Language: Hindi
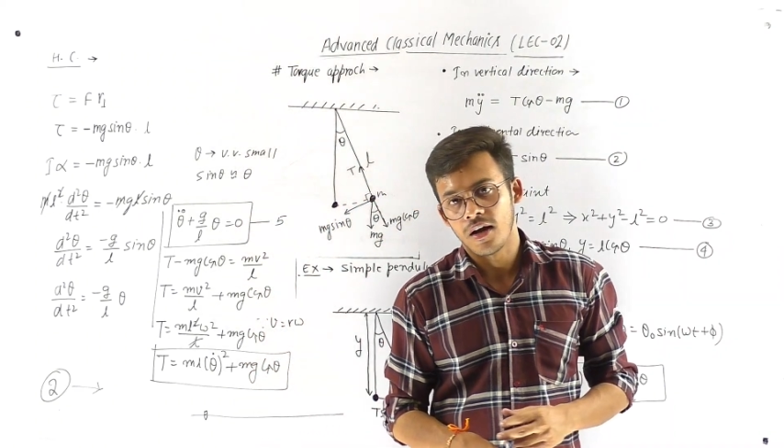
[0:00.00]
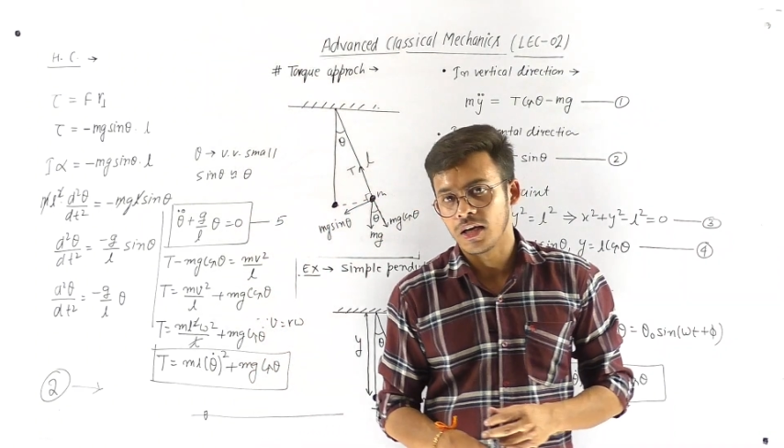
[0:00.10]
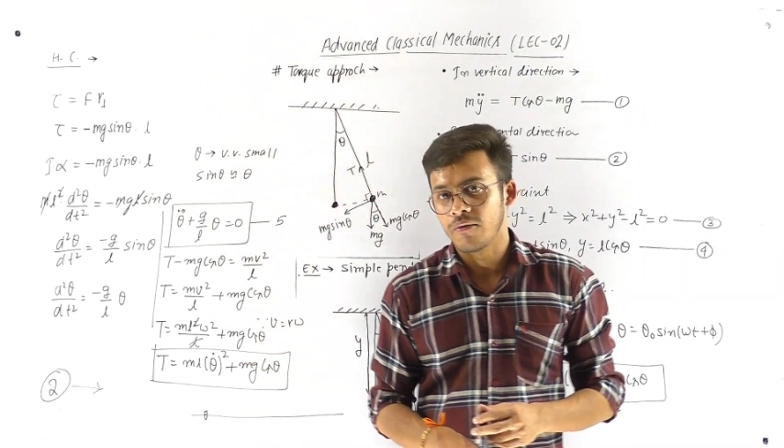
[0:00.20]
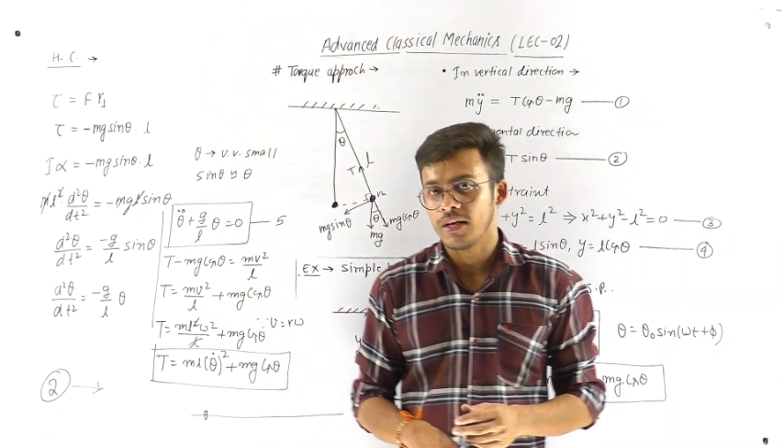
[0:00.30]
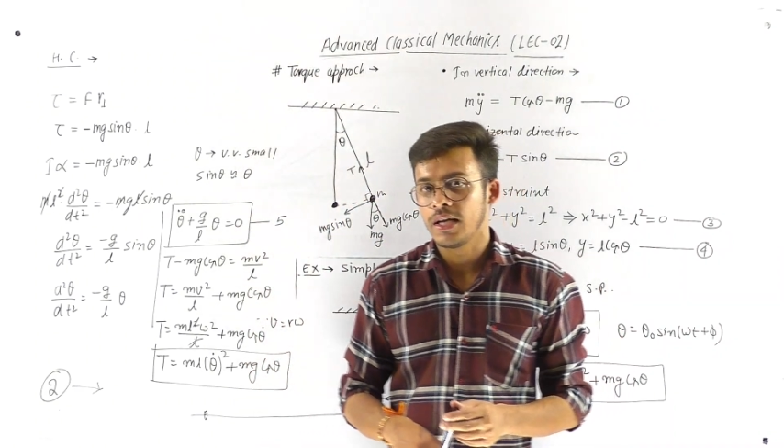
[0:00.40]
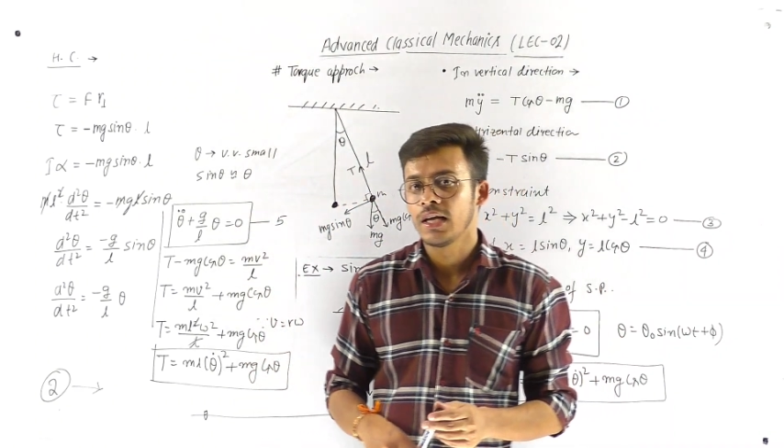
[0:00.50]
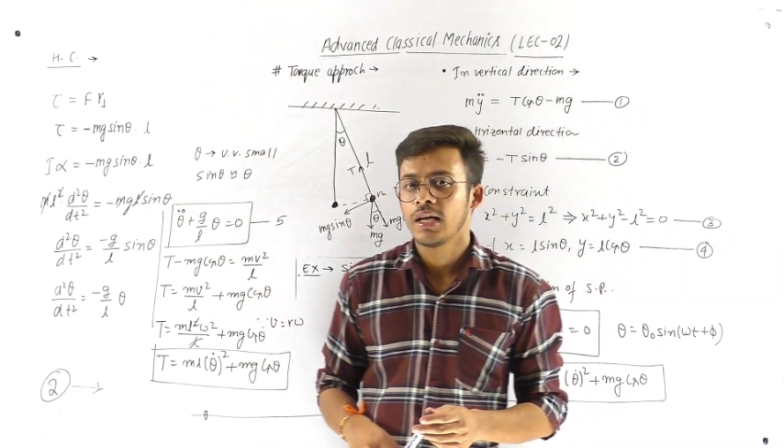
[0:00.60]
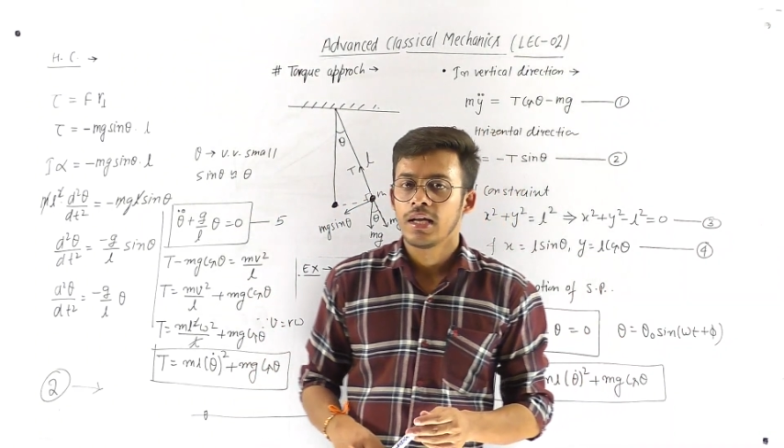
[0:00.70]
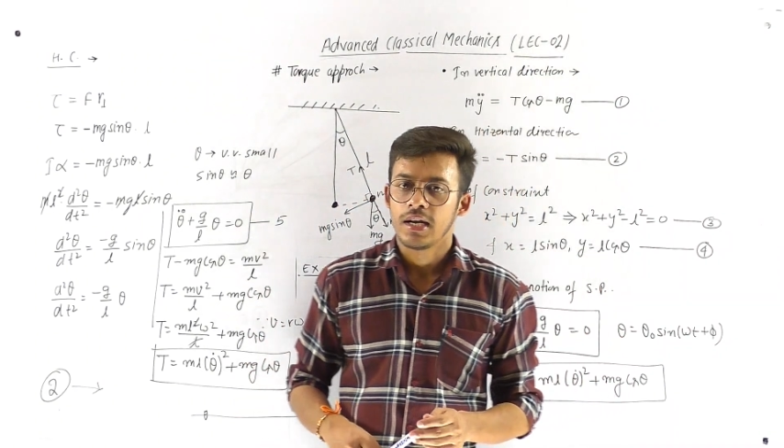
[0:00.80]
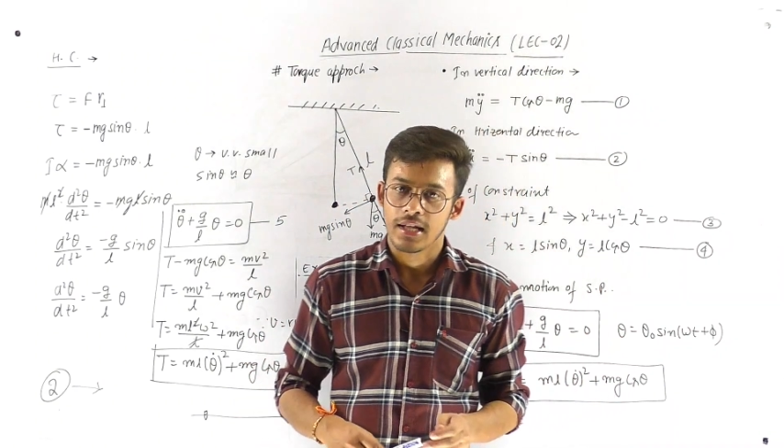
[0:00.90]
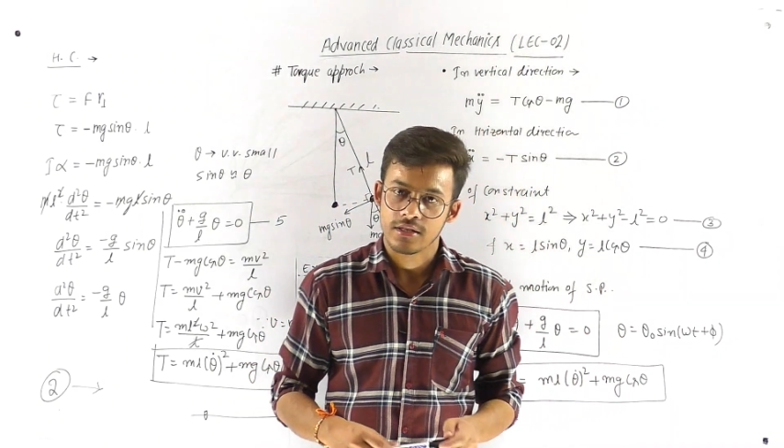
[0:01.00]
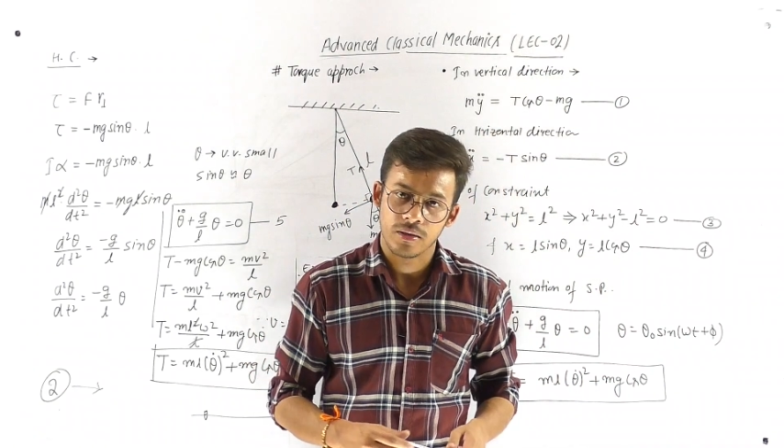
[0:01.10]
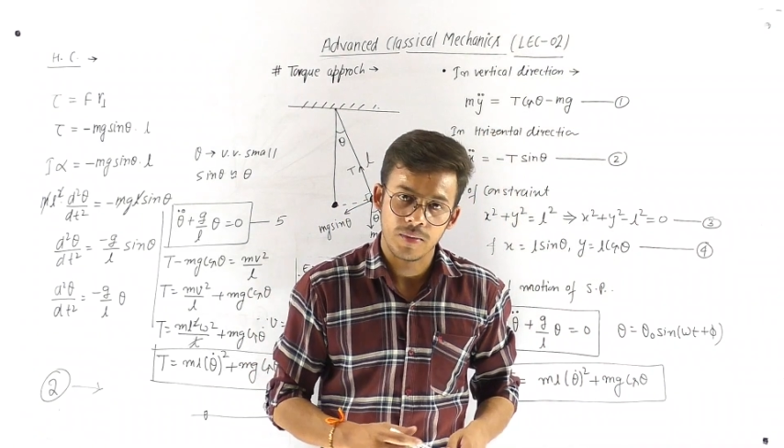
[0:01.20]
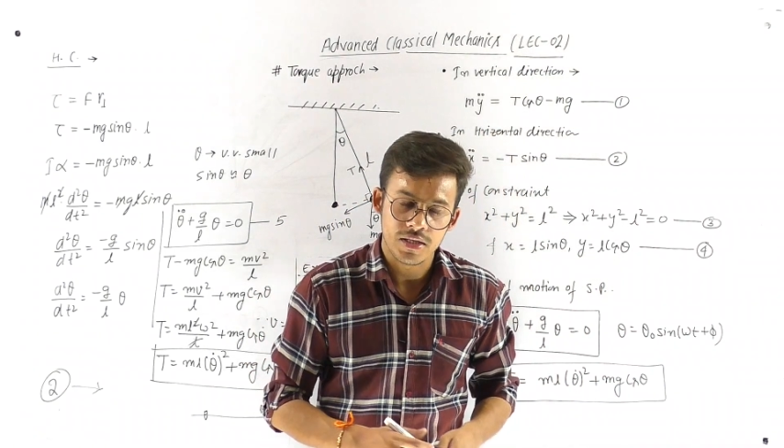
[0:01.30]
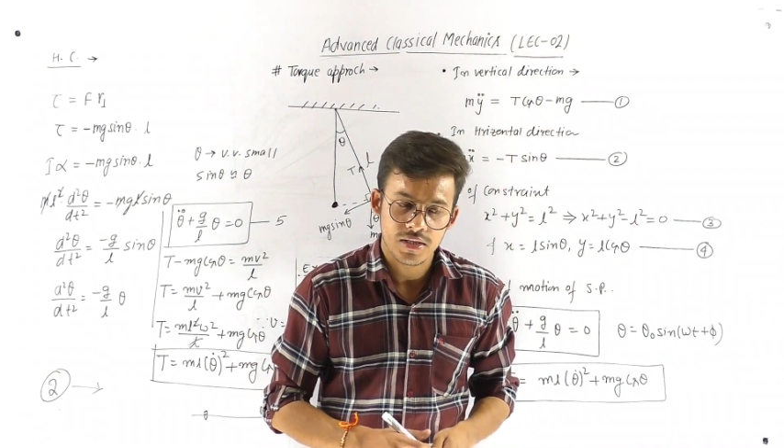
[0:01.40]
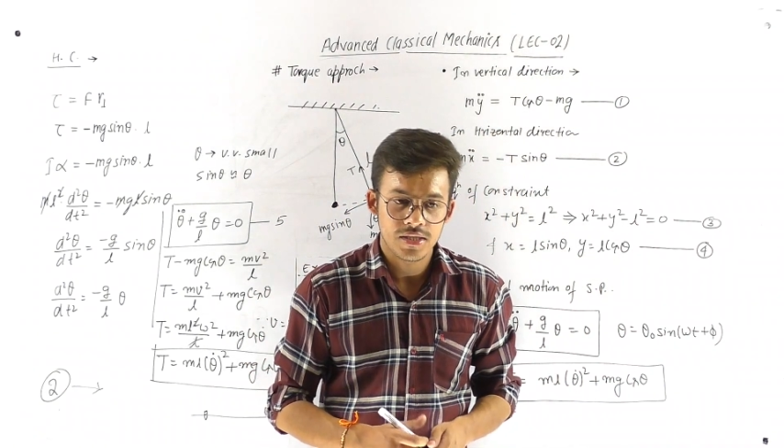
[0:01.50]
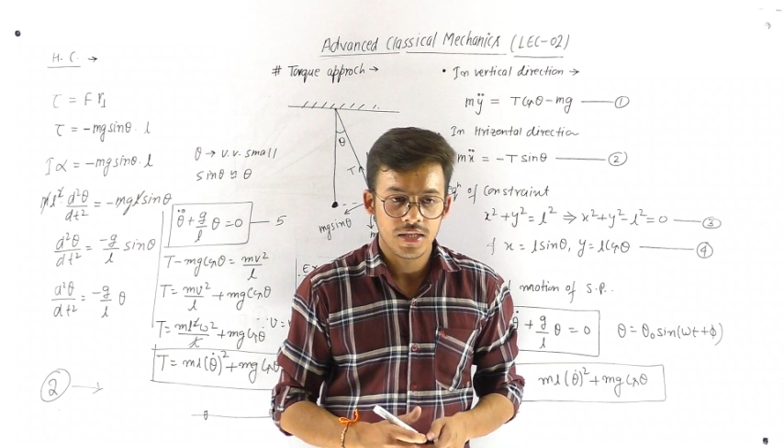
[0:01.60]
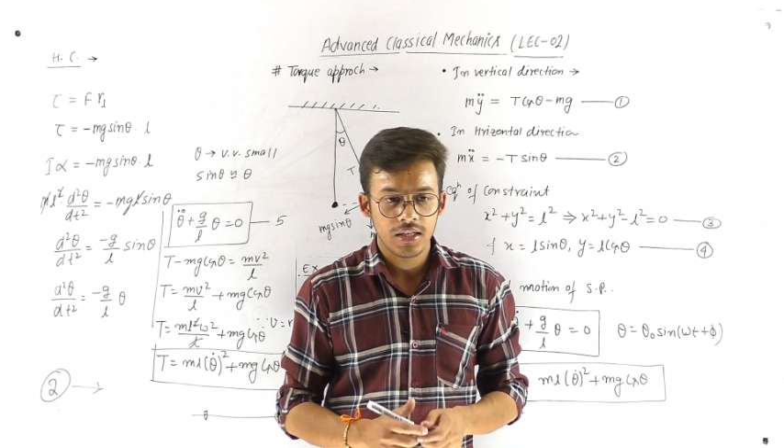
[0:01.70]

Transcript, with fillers: आने वाले लेक्चर में डिस्कस